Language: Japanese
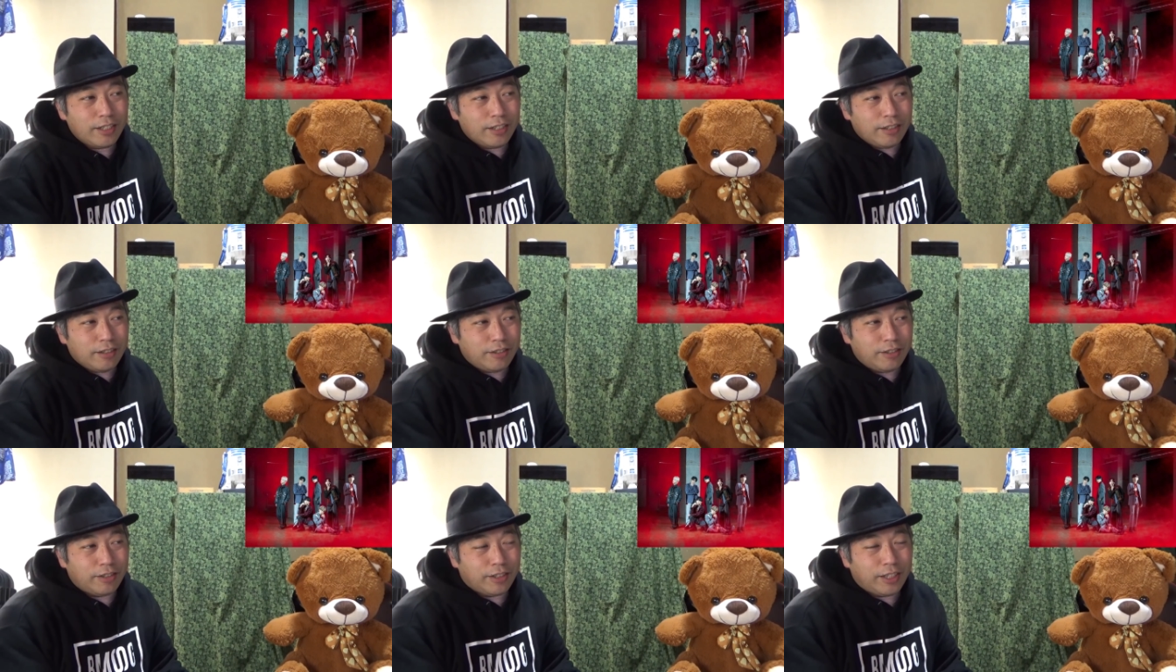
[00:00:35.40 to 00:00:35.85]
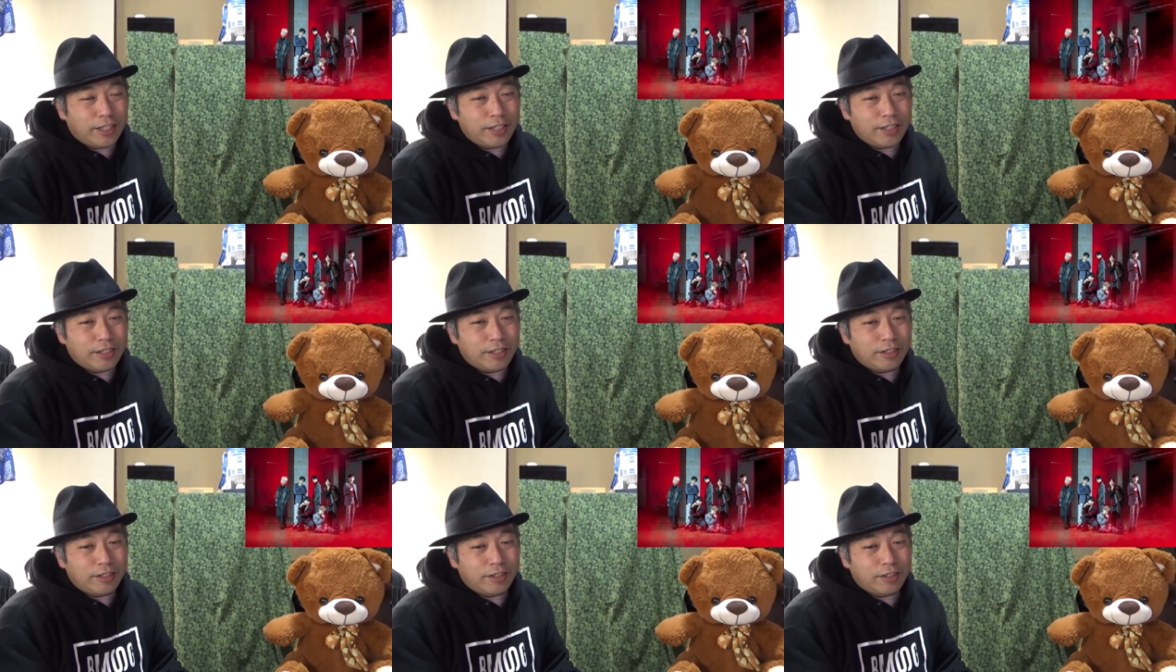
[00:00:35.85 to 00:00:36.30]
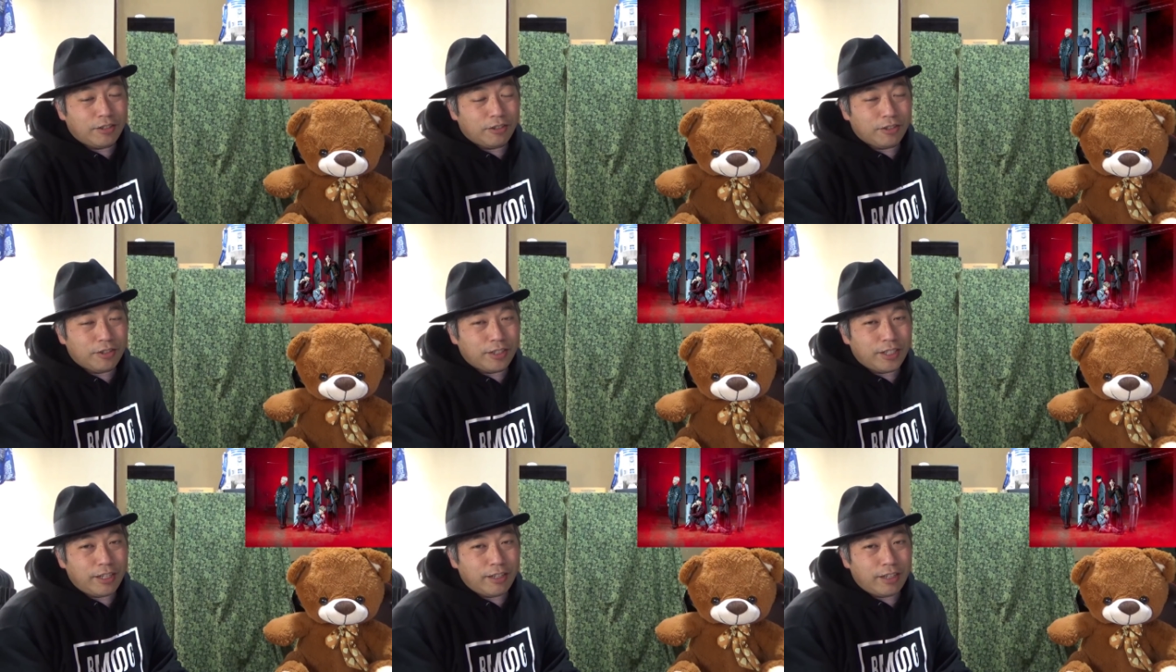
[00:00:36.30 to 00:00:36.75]
出勤する
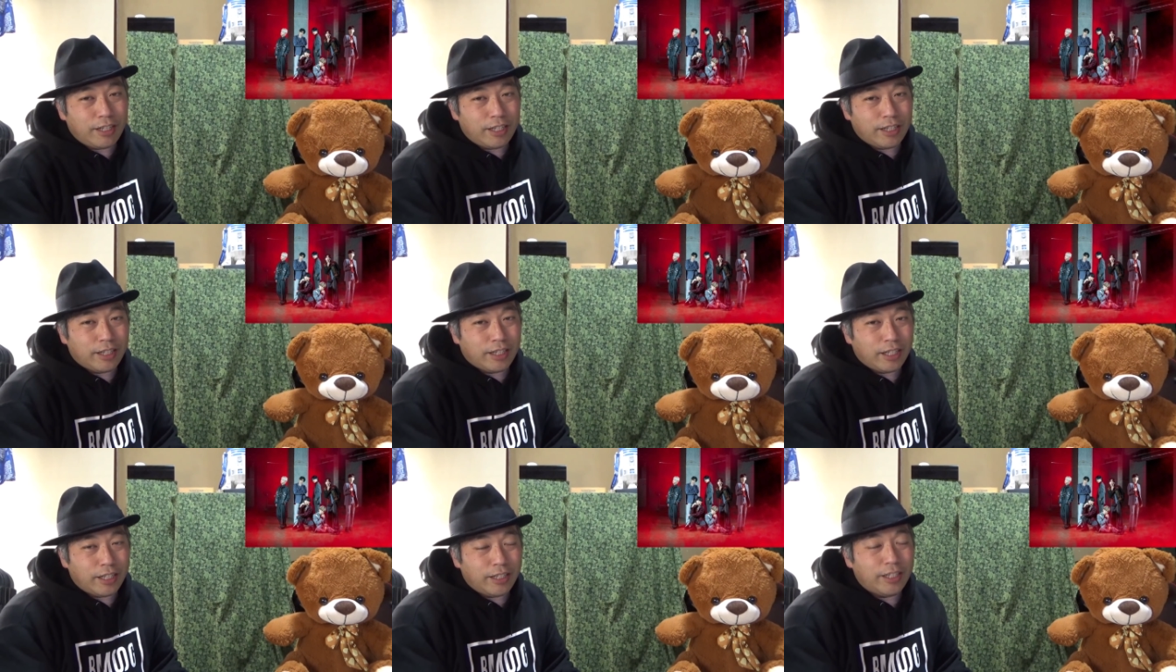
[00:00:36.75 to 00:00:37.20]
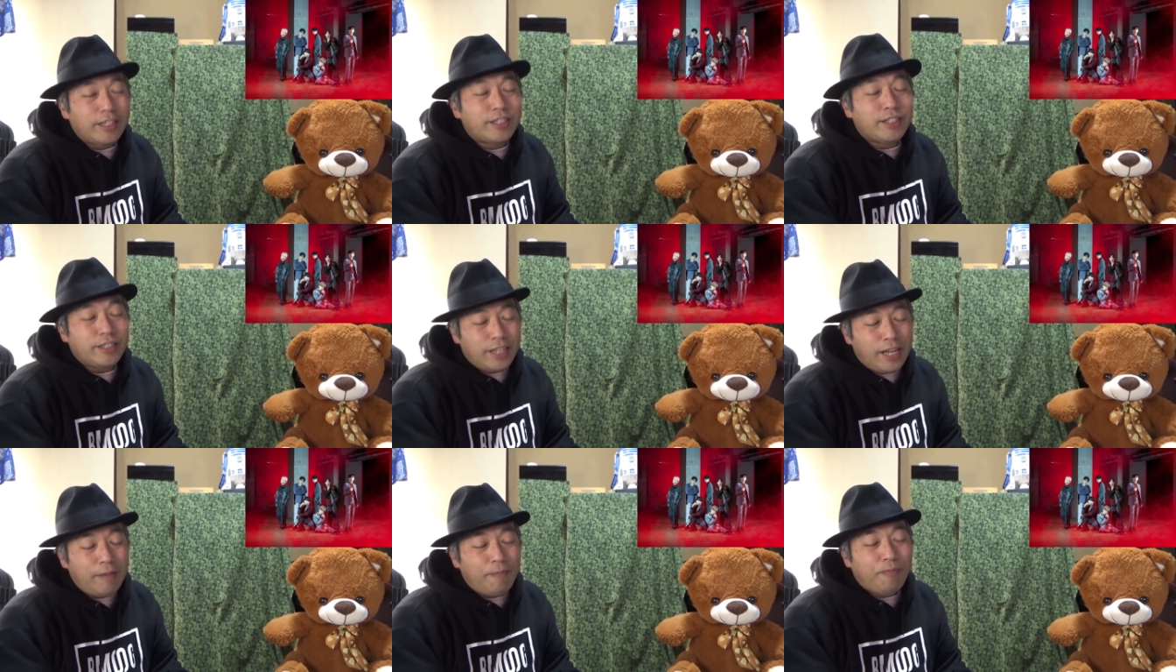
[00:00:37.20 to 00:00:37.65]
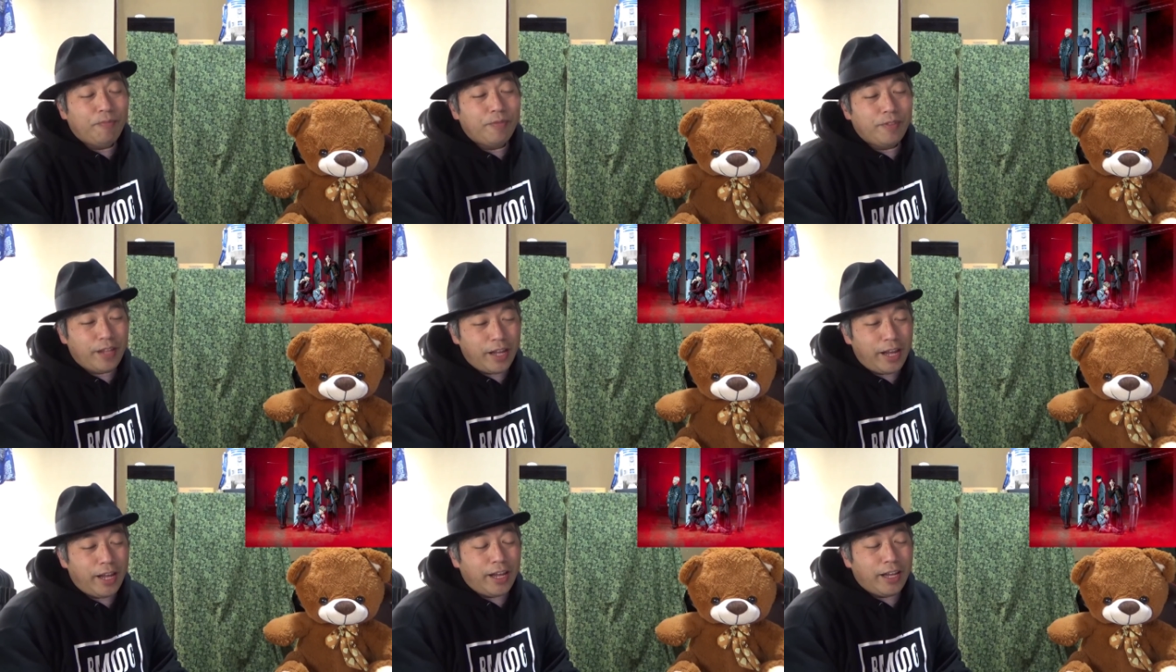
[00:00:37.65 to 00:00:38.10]
直前だったんですね
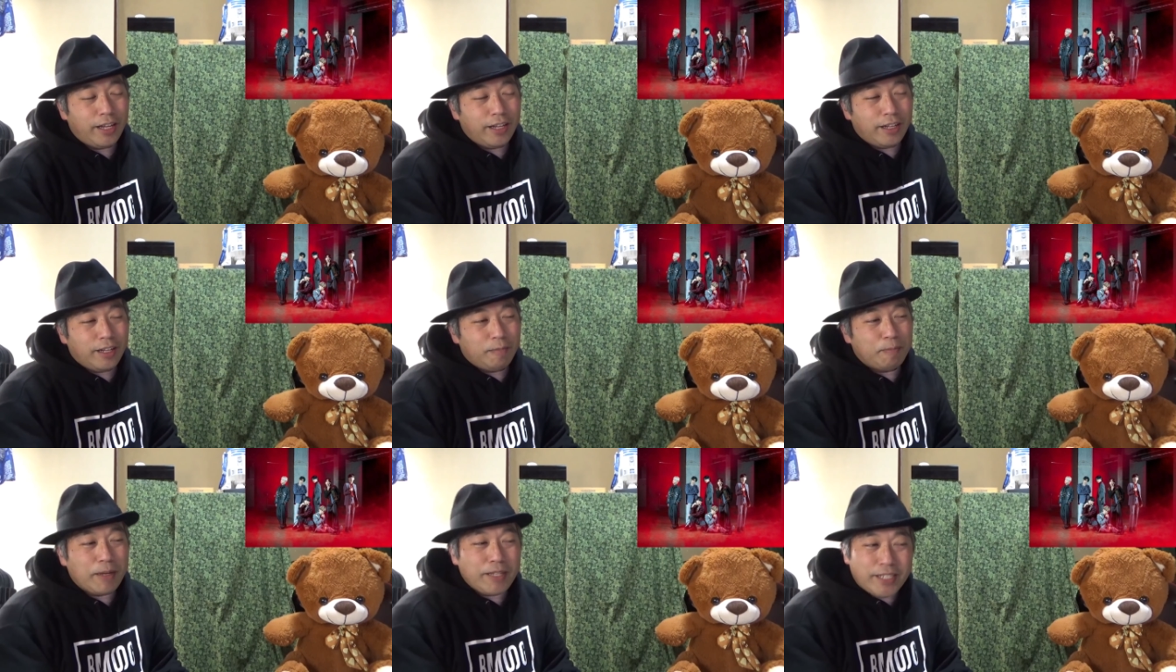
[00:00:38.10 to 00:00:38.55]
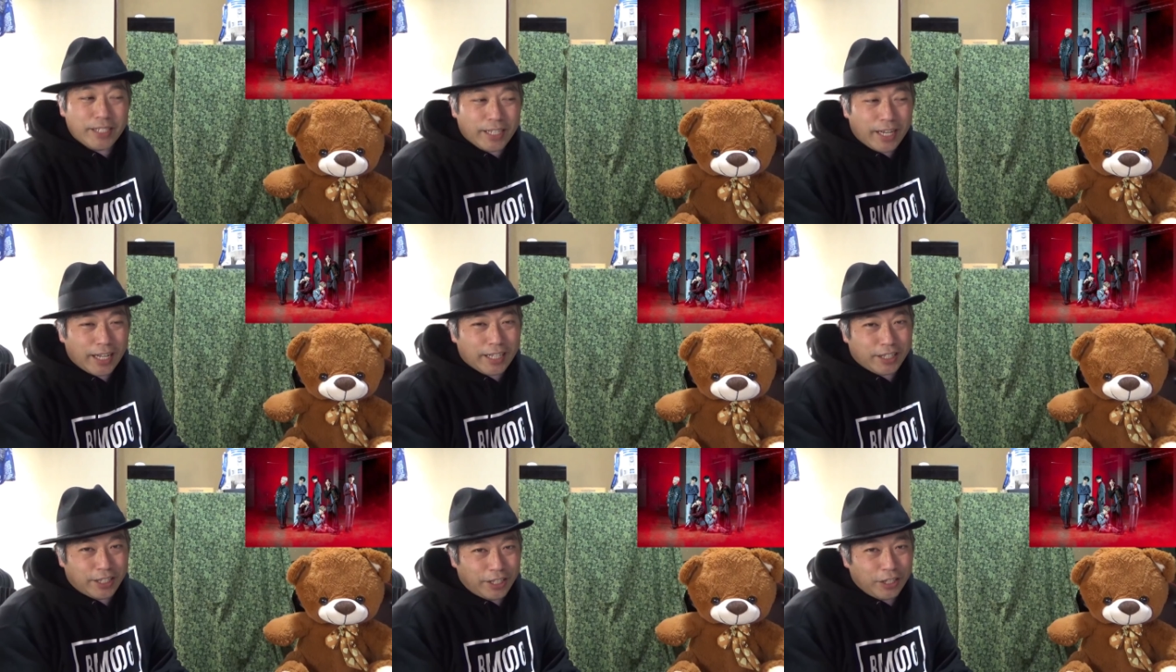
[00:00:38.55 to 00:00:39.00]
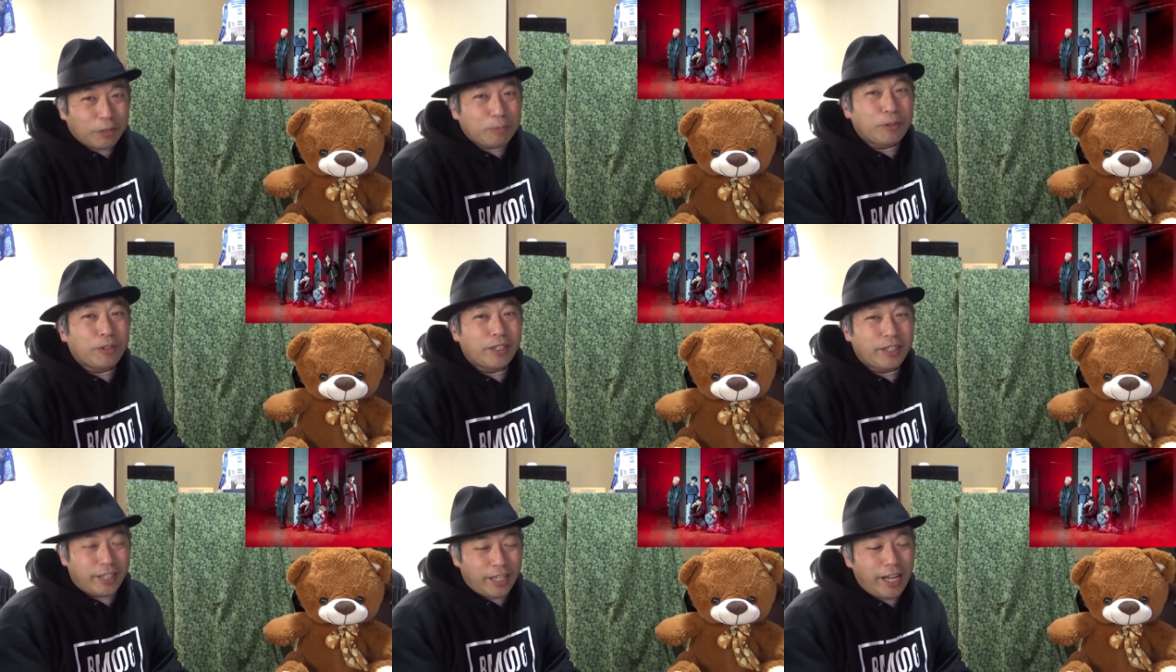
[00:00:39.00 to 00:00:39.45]
でマジかって
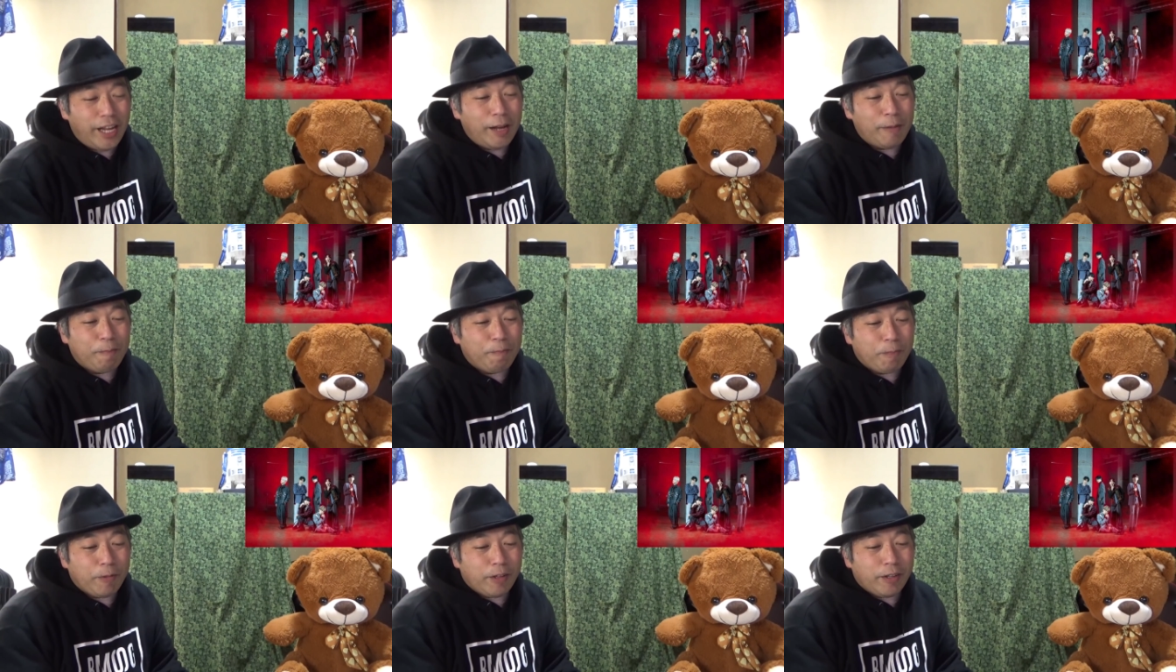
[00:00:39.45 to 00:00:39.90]
思って